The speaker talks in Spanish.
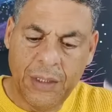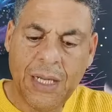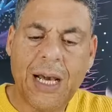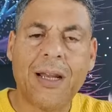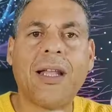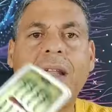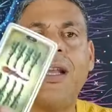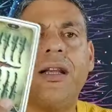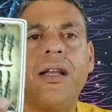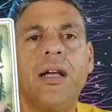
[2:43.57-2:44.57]
La carta
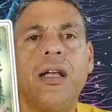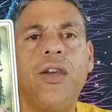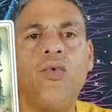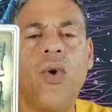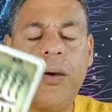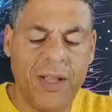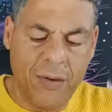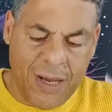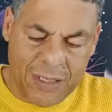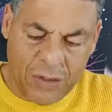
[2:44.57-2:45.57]
del 9
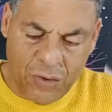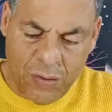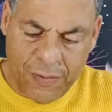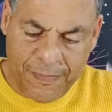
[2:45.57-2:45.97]
de basto.